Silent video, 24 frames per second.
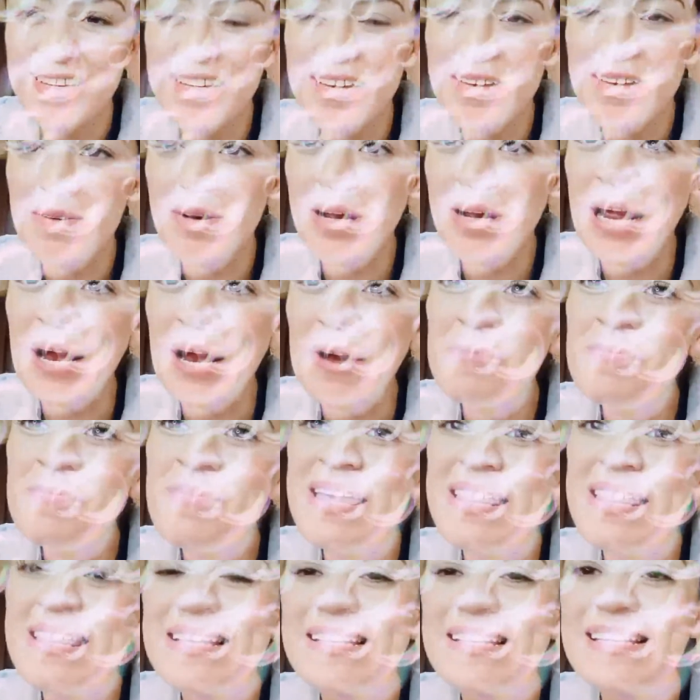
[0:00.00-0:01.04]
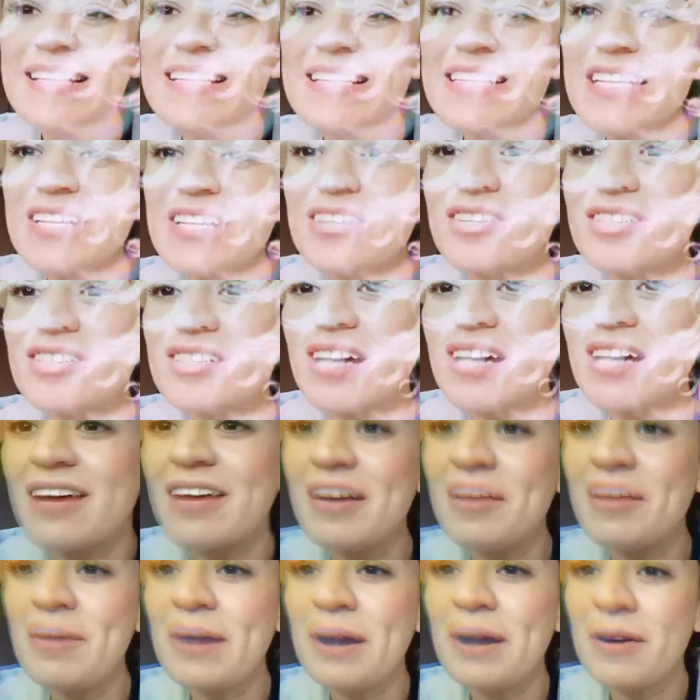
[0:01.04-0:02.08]
¿Por qué no me dicen, chicos? A
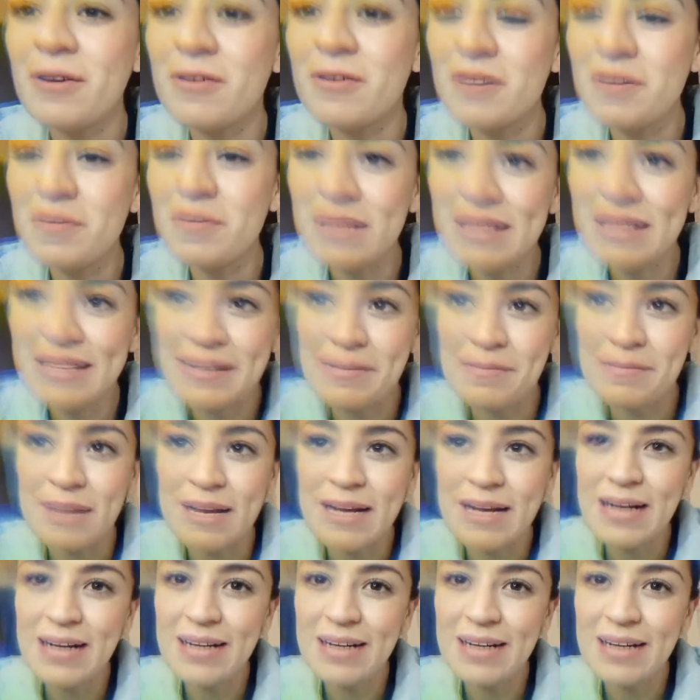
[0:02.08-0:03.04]
ver, para no verme tan mal.